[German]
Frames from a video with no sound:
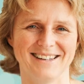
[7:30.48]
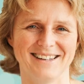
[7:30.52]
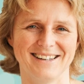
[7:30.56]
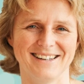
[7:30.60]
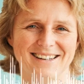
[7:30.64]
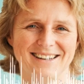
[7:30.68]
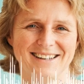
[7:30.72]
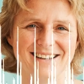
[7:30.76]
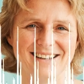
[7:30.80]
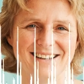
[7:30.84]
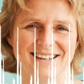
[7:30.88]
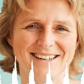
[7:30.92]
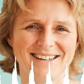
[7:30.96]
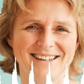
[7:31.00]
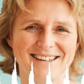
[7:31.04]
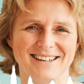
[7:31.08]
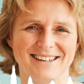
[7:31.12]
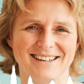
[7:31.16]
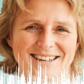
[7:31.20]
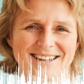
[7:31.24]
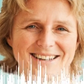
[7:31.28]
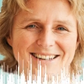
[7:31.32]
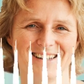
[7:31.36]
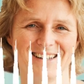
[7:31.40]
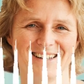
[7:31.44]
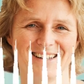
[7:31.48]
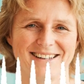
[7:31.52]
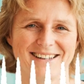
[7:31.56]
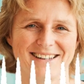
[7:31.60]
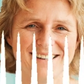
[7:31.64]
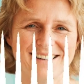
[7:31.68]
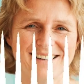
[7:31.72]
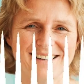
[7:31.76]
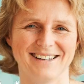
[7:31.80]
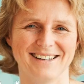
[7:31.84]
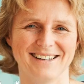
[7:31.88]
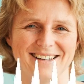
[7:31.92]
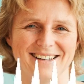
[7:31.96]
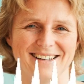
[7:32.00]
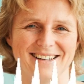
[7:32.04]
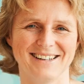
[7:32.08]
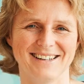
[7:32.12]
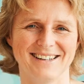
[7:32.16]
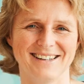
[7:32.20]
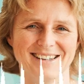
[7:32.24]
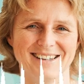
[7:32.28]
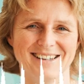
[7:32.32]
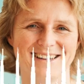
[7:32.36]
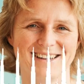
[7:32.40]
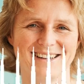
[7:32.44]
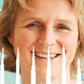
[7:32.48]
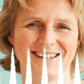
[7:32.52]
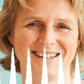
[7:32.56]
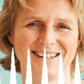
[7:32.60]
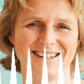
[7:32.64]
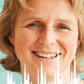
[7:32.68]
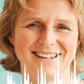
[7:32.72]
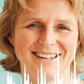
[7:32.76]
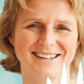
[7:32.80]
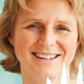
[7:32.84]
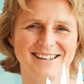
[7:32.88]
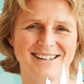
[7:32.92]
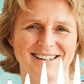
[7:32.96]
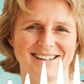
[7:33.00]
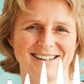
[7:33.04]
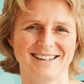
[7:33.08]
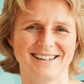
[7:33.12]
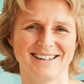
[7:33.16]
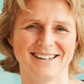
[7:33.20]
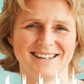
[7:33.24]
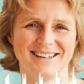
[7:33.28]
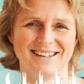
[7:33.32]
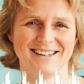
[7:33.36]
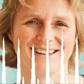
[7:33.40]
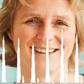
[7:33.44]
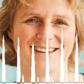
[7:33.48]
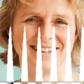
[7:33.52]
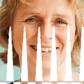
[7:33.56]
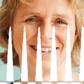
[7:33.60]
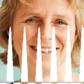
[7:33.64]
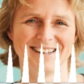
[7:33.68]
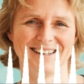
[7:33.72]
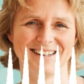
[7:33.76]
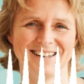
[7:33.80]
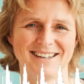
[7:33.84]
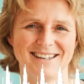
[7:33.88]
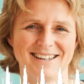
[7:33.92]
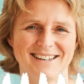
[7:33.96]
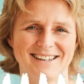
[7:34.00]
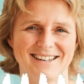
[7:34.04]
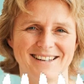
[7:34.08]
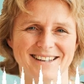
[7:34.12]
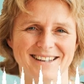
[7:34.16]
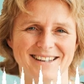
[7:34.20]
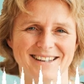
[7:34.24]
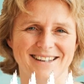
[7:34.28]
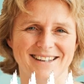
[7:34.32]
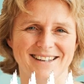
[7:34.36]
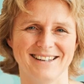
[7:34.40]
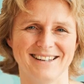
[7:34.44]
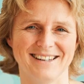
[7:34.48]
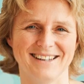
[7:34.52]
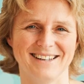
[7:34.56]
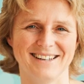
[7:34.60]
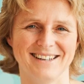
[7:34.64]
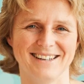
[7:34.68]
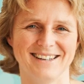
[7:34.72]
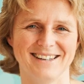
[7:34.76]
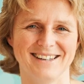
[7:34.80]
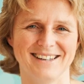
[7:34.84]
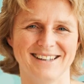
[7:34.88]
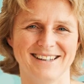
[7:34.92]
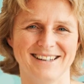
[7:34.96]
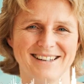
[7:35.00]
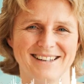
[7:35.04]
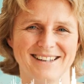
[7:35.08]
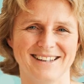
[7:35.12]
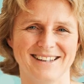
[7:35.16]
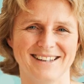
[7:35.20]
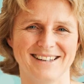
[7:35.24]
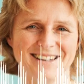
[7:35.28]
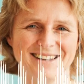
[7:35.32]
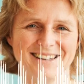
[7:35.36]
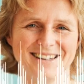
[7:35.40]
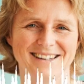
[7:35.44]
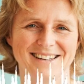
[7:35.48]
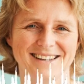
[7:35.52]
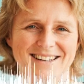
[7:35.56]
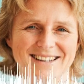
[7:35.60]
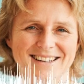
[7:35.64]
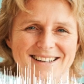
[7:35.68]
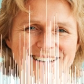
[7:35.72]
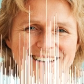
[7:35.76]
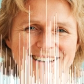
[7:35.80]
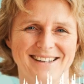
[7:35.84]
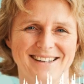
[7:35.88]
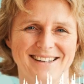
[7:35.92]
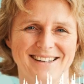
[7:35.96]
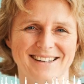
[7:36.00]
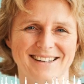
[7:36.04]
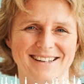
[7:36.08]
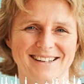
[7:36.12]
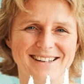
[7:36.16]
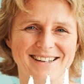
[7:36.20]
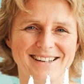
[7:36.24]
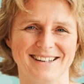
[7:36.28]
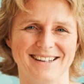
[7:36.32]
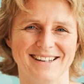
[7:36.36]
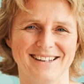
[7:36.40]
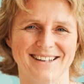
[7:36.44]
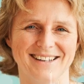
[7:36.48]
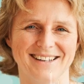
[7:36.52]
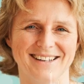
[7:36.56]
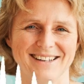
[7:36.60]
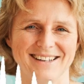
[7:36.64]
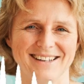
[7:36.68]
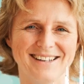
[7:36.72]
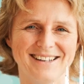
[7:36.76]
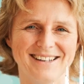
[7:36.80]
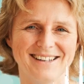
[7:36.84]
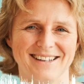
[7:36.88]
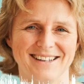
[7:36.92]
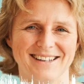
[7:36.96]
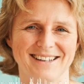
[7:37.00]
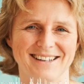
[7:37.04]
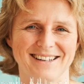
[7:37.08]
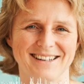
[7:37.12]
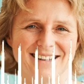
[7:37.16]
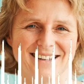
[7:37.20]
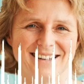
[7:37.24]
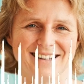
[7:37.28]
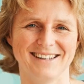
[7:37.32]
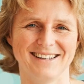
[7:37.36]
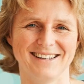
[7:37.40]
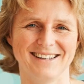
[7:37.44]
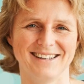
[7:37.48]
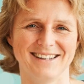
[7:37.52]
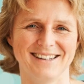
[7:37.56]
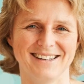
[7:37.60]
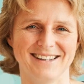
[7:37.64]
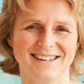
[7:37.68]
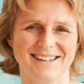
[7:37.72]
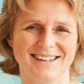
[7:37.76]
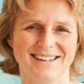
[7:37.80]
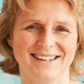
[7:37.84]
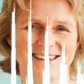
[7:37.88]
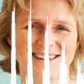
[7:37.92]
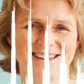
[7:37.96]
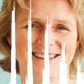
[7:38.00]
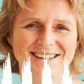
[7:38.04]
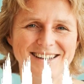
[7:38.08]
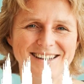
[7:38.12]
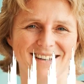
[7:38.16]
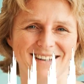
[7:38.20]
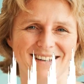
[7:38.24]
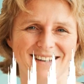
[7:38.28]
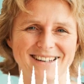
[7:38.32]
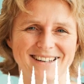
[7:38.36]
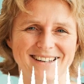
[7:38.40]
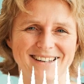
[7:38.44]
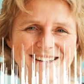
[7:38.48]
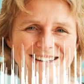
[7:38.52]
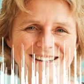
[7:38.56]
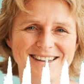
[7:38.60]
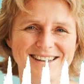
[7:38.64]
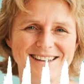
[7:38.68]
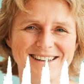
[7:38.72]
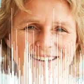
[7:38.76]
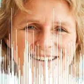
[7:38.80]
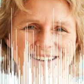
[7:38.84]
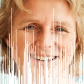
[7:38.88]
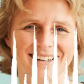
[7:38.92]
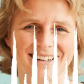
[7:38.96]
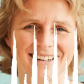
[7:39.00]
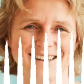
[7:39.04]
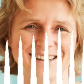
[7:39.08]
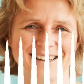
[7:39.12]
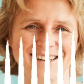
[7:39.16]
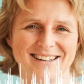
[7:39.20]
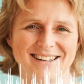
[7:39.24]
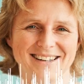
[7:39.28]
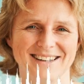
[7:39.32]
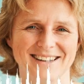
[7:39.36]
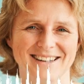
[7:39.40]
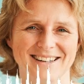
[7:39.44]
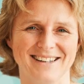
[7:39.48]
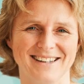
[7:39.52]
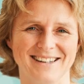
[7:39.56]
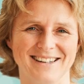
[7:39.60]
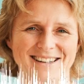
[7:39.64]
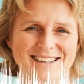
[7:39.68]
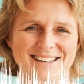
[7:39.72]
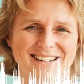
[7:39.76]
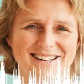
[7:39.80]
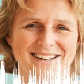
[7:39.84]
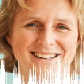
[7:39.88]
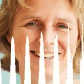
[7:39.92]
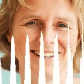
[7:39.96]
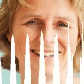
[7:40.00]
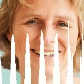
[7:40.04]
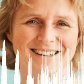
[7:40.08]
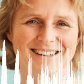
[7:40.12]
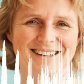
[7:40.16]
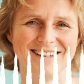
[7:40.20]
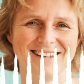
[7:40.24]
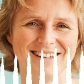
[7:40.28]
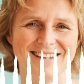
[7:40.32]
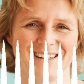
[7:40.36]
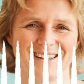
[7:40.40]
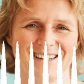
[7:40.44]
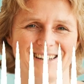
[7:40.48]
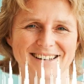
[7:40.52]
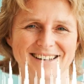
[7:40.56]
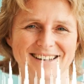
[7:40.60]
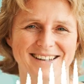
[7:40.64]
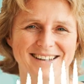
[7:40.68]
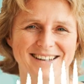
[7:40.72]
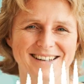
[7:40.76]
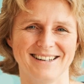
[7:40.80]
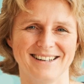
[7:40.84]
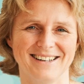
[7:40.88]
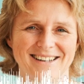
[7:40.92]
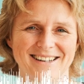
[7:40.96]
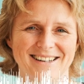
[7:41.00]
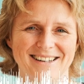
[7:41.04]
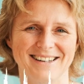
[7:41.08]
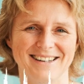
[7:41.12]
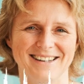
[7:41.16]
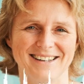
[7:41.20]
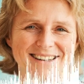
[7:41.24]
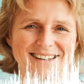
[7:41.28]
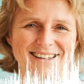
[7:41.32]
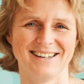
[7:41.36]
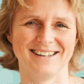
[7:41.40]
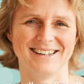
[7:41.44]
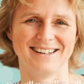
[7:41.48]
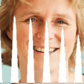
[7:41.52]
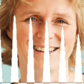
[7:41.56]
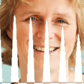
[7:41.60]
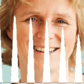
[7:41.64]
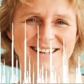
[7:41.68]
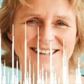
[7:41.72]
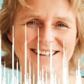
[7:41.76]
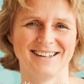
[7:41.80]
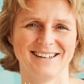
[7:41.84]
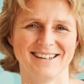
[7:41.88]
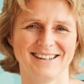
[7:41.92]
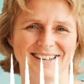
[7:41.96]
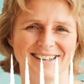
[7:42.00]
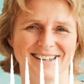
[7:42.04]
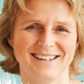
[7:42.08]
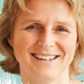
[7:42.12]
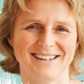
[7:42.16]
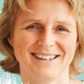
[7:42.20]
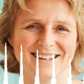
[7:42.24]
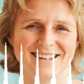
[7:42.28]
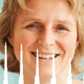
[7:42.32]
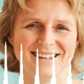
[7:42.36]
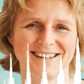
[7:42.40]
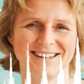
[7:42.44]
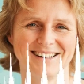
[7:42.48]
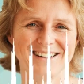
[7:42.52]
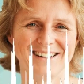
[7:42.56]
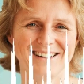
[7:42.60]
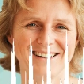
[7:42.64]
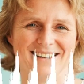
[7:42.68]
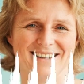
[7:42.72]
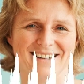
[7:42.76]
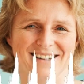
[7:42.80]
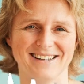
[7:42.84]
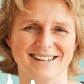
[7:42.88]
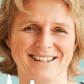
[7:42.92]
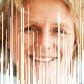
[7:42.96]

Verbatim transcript: haben Beziehungen, die für mich Bedeutung haben, genug Raum in meinem Leben. Also da zu schauen, denn ich denke, das ist ja so die Würde und Schönheit unseres menschlichen Lebens, dass wir uns anvertraut sind und unser Leben